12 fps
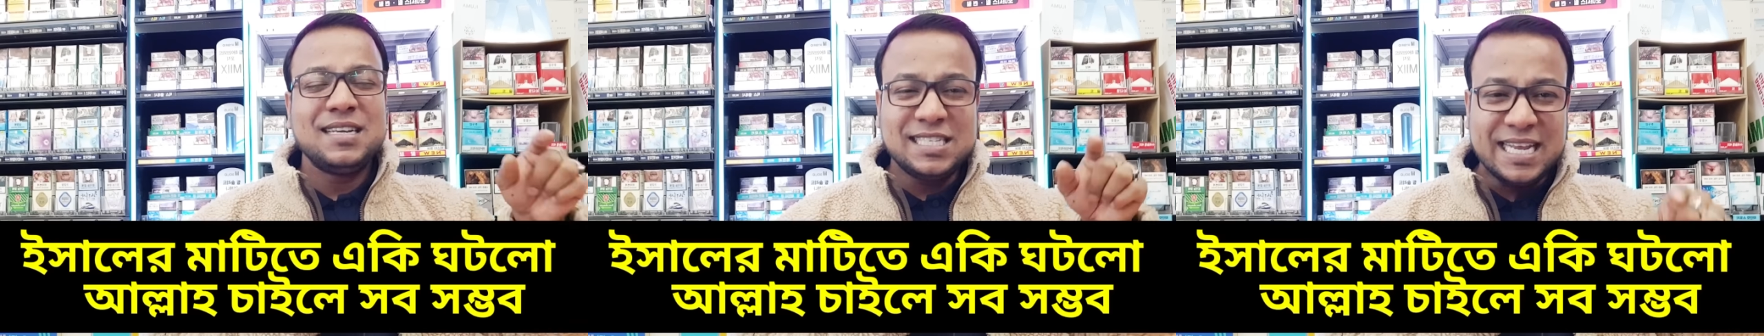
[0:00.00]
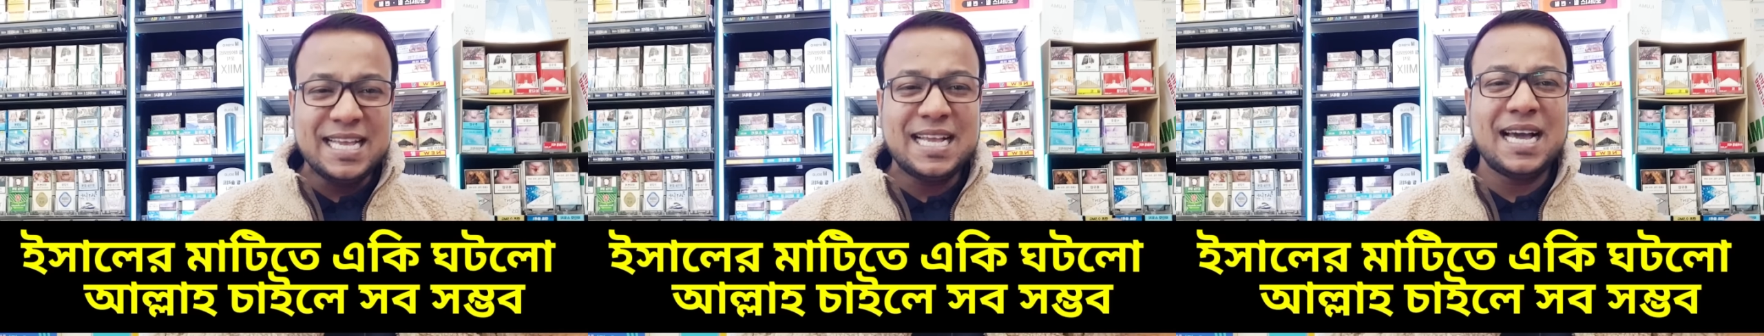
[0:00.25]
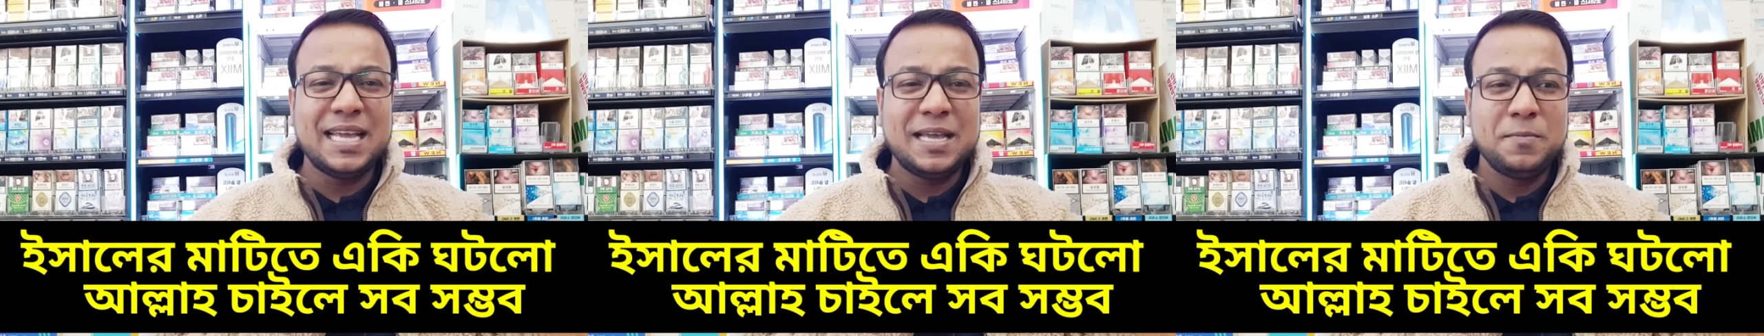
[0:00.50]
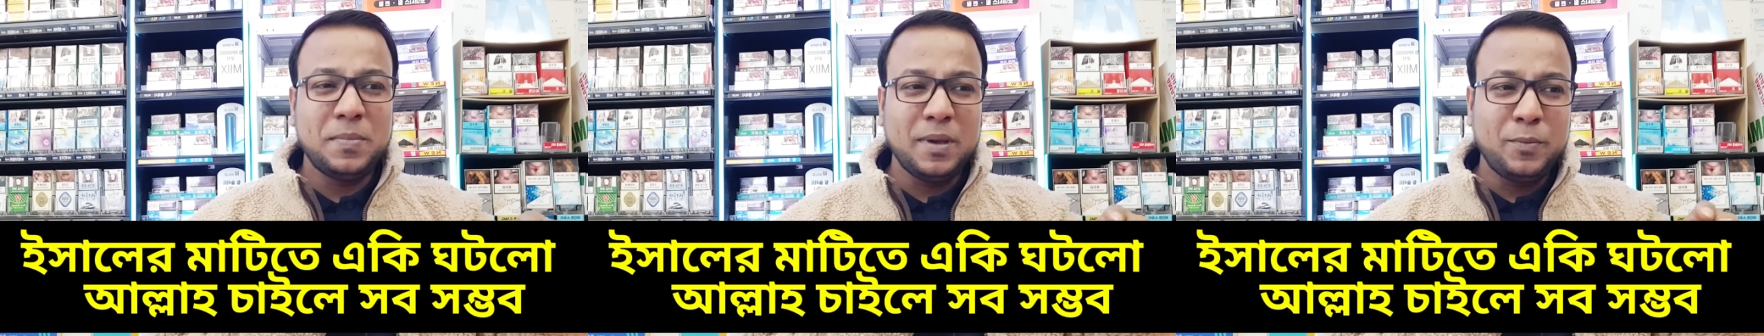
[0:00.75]
সেইখানে
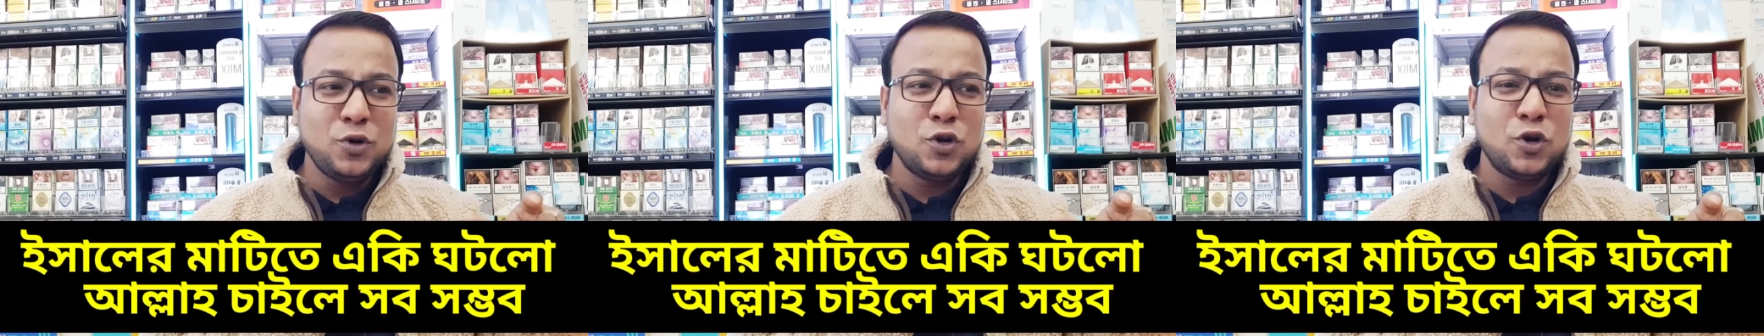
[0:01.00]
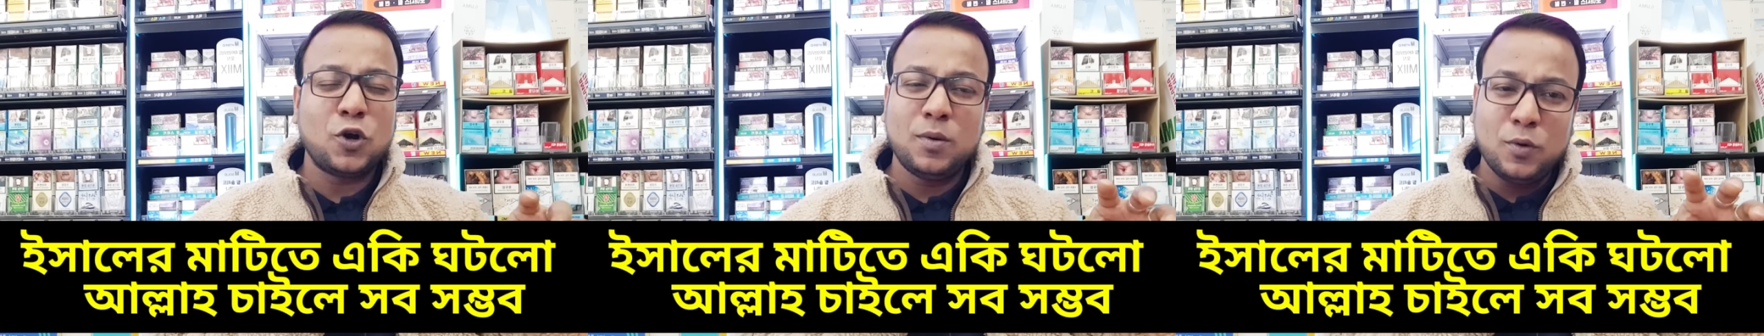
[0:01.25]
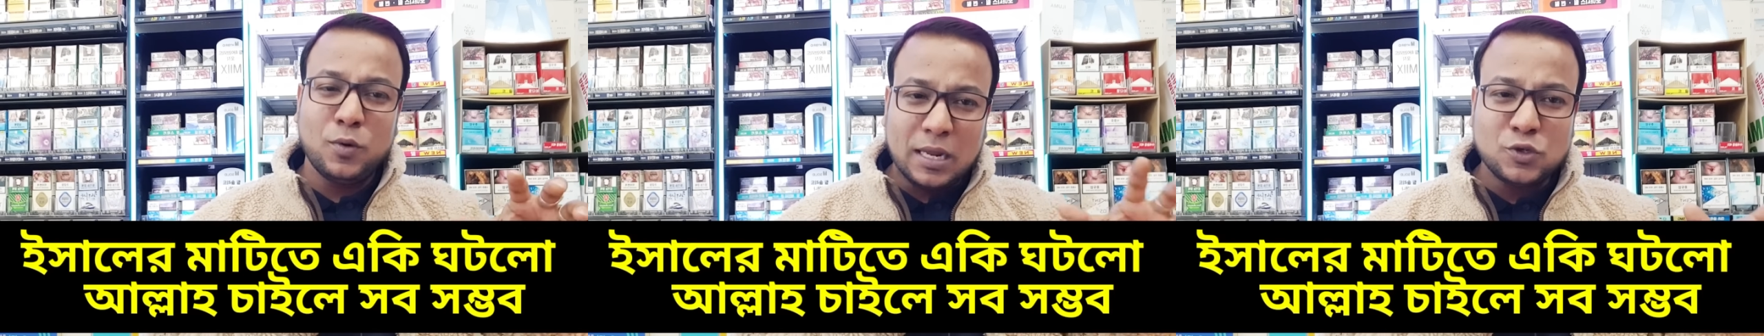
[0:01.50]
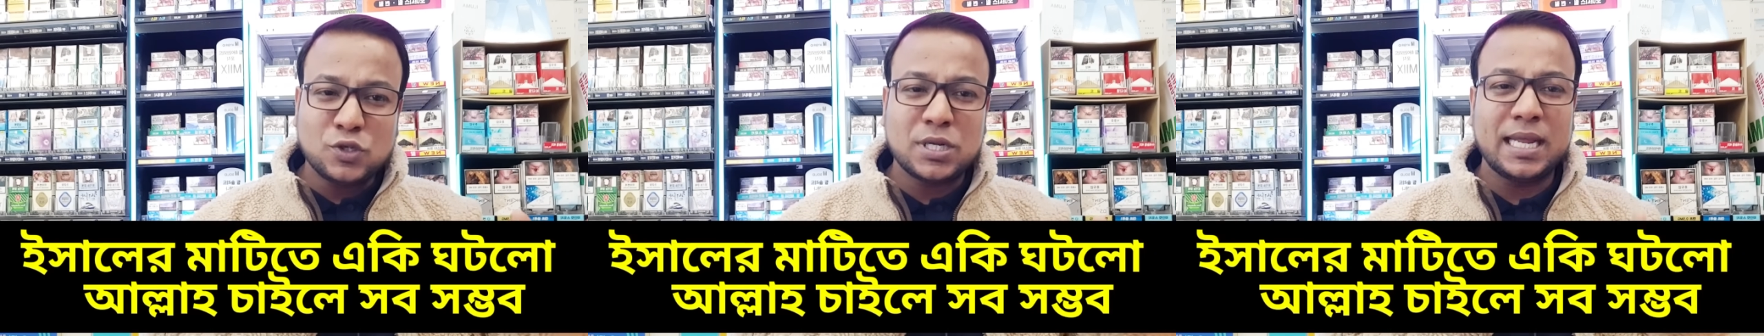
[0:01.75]
বিভিন্ন রকম
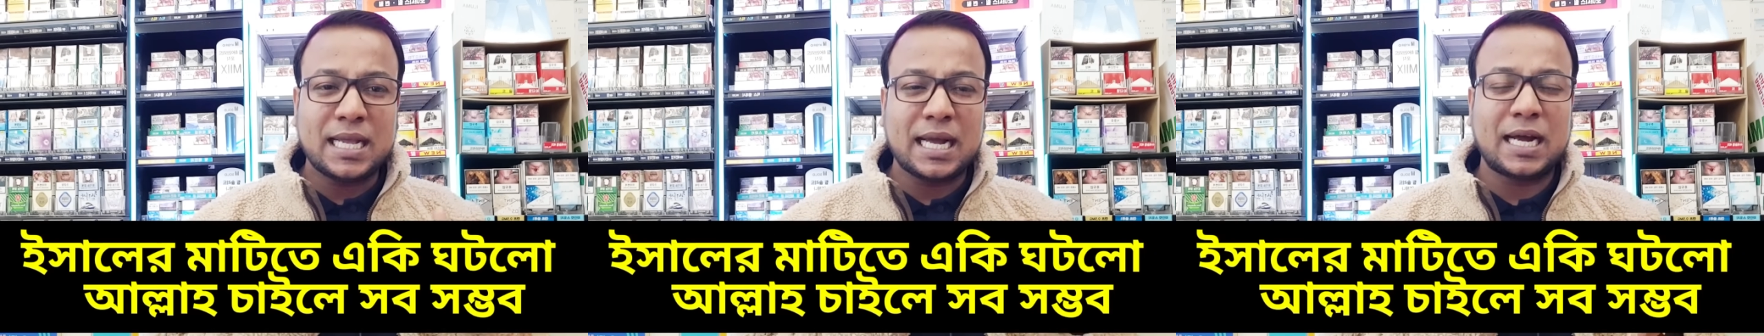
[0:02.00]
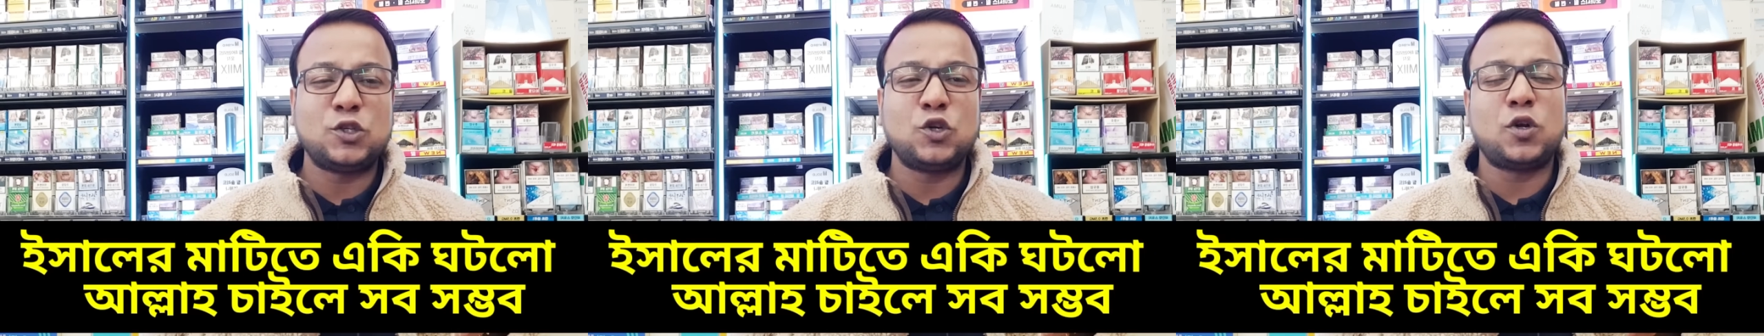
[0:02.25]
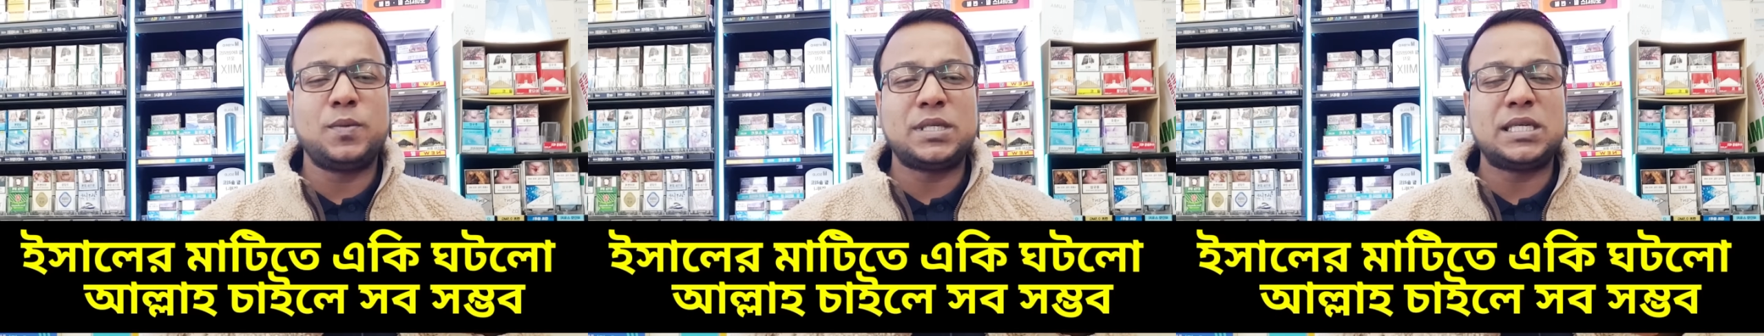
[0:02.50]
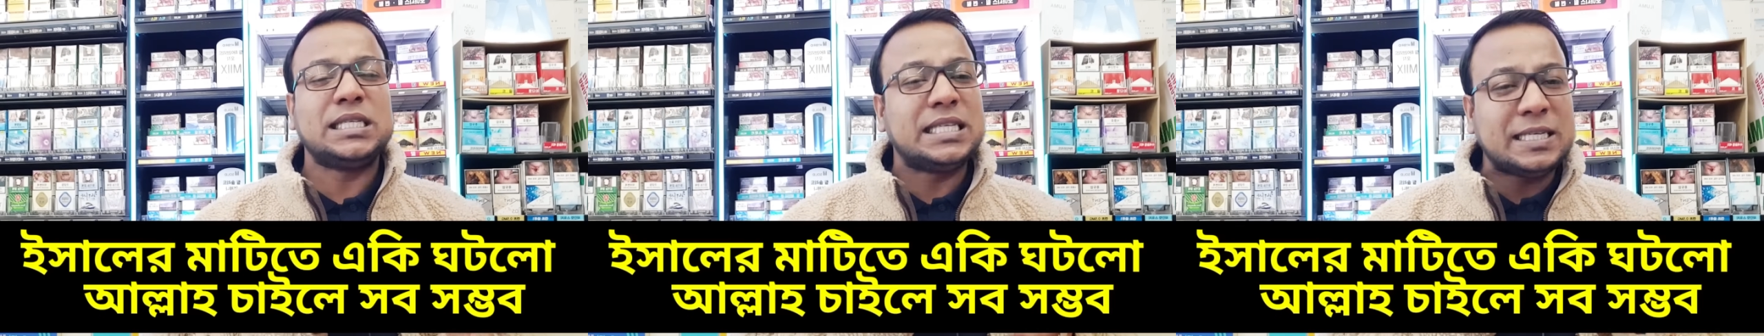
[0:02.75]
আনুষ্ঠানিক কার্যক্রম
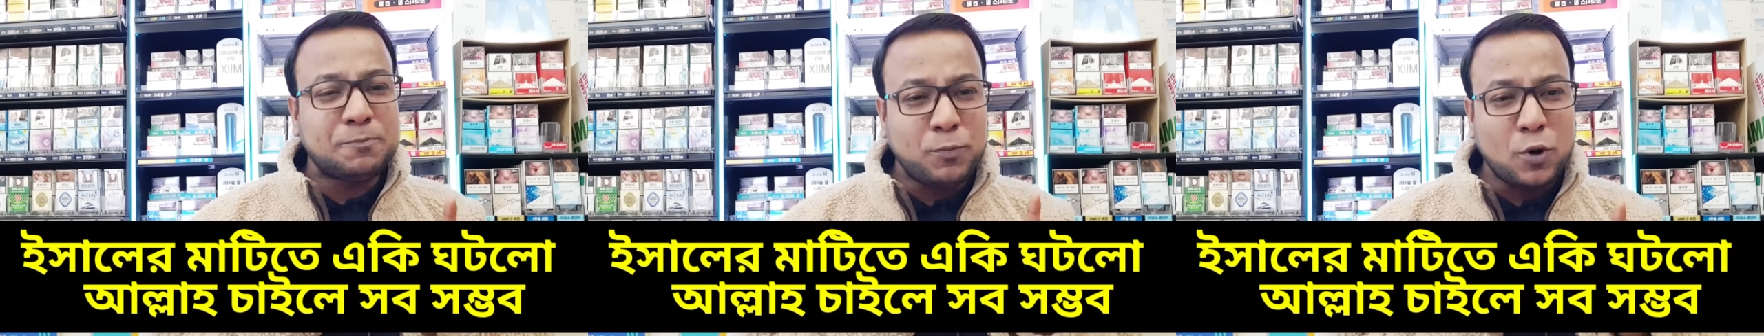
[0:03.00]
শেষে যে